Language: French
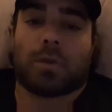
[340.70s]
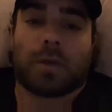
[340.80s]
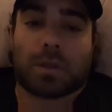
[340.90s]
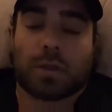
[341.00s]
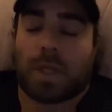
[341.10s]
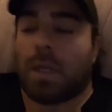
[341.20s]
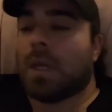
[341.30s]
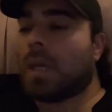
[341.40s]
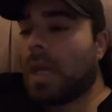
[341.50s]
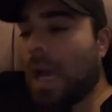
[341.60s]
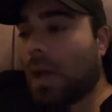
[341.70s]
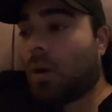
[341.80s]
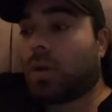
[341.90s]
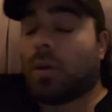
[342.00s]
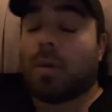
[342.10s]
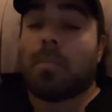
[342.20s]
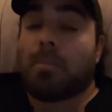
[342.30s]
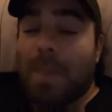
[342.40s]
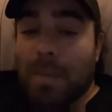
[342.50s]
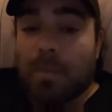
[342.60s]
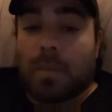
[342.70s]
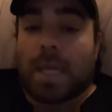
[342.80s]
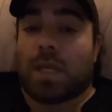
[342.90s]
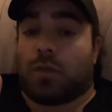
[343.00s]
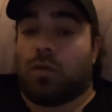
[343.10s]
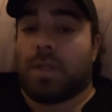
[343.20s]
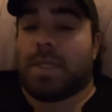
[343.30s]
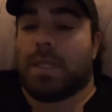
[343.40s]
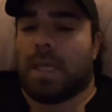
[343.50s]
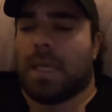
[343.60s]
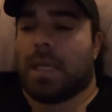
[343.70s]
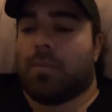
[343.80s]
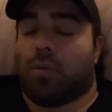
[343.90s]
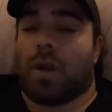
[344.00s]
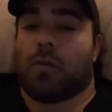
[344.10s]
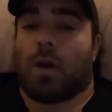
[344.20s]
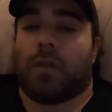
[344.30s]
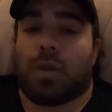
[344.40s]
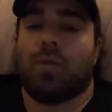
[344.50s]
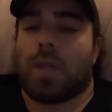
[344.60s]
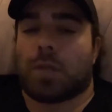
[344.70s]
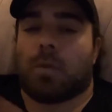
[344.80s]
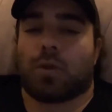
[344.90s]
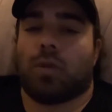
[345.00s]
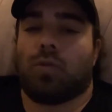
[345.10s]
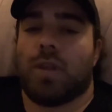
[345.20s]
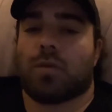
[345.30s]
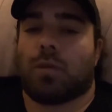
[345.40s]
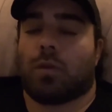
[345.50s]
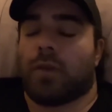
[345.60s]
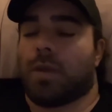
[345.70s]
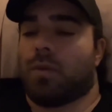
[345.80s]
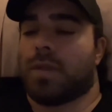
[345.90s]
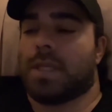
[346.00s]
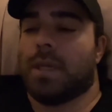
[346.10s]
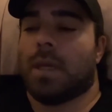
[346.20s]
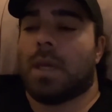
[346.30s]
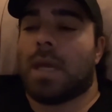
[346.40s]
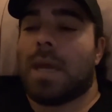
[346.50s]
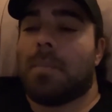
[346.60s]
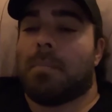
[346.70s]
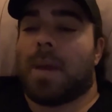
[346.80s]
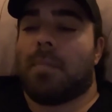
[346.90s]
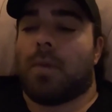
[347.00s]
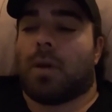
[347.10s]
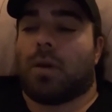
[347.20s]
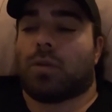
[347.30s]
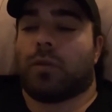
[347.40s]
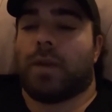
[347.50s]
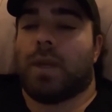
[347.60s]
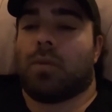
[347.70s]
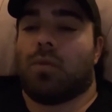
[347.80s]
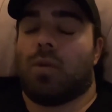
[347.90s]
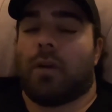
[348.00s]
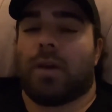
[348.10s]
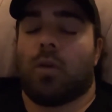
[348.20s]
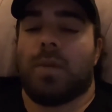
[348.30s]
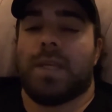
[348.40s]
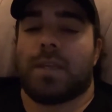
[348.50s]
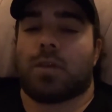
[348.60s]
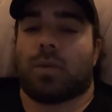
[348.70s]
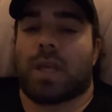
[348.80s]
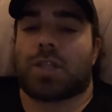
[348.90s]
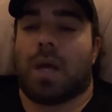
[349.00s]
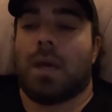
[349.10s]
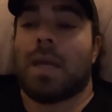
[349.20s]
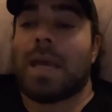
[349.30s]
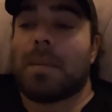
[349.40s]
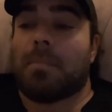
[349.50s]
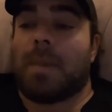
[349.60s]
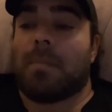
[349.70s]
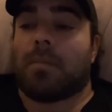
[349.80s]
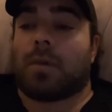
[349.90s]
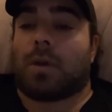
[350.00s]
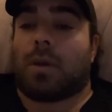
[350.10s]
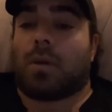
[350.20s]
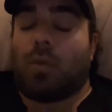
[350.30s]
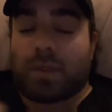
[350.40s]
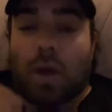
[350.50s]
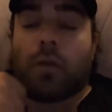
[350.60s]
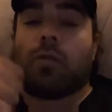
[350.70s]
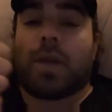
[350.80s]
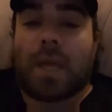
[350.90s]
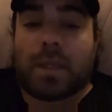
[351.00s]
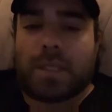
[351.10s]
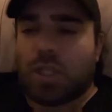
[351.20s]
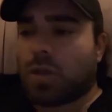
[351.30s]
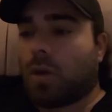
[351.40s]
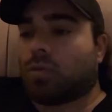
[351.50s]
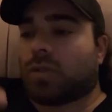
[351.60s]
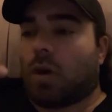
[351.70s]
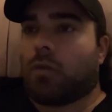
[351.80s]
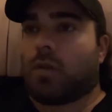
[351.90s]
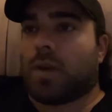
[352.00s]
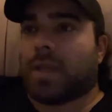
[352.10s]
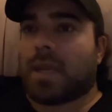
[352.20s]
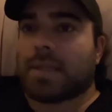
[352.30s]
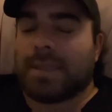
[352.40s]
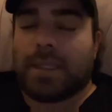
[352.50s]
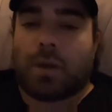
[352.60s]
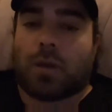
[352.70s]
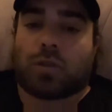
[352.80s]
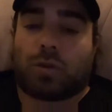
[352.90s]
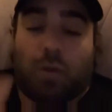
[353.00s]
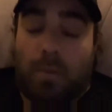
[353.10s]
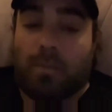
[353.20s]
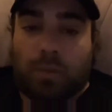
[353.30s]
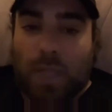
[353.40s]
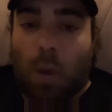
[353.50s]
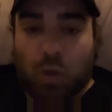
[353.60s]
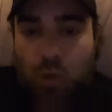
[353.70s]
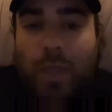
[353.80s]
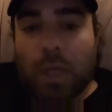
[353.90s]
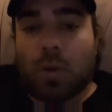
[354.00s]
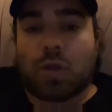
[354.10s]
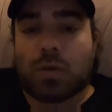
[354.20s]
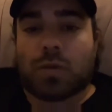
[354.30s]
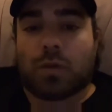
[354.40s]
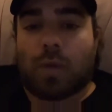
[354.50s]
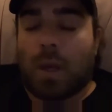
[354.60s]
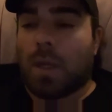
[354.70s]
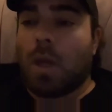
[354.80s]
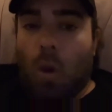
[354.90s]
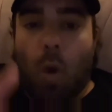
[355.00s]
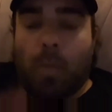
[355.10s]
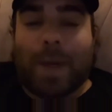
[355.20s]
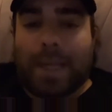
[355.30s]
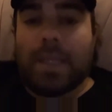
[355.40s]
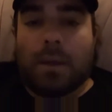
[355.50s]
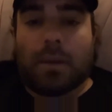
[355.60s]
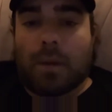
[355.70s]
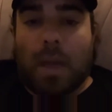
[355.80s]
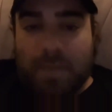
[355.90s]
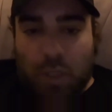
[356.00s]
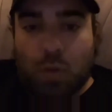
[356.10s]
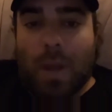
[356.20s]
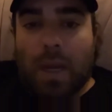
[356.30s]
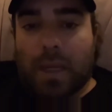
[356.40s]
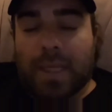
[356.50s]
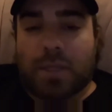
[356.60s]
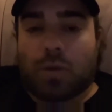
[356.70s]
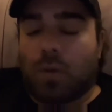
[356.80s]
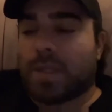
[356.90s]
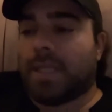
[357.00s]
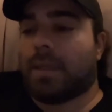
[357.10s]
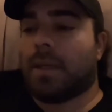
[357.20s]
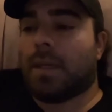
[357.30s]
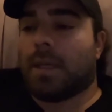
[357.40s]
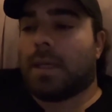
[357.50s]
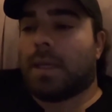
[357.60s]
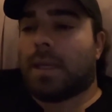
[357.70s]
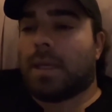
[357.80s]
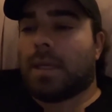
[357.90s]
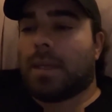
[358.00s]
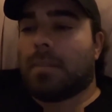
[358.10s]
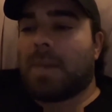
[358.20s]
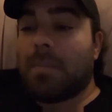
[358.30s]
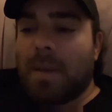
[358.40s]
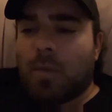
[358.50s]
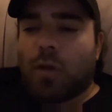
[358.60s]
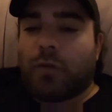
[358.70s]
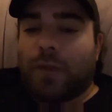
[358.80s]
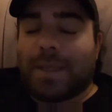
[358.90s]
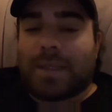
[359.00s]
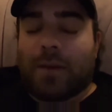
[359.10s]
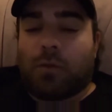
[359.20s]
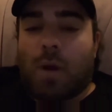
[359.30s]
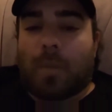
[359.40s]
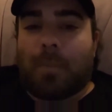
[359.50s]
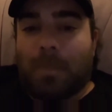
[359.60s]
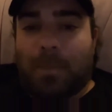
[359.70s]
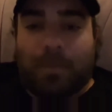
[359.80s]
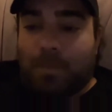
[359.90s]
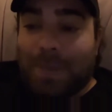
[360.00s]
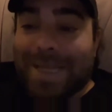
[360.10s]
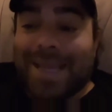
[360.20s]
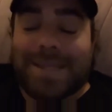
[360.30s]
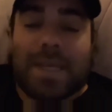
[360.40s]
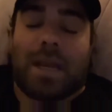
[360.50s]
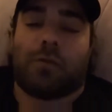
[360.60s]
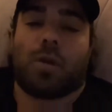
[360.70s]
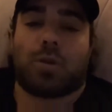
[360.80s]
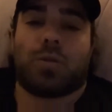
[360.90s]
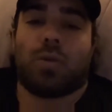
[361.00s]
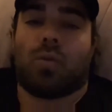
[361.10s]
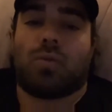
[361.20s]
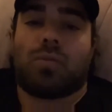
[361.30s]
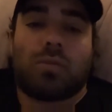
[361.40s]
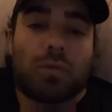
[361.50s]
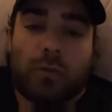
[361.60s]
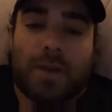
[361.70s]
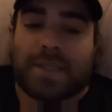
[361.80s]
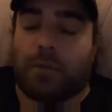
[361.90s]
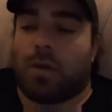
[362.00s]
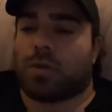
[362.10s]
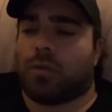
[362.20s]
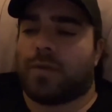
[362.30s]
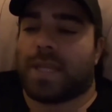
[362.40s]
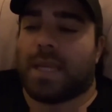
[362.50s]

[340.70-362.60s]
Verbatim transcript: tu vois ce que je veux dire alors que même, et je vous le dis, et pour l'avoir vécu, et je pense que tous les autres l'ont vécu aussi, même quand on fait les concours avec obligation d'achat, même on t'a envoyé un t-shirt, on t'a envoyé un sticker, que t'as reçu quelque chose, tu vois, au prix euh, habituel hein, qu'il y a sur le site. Bah même le fait d'avoir pas gagné la voiture ou on va savoir ce qu'on faisait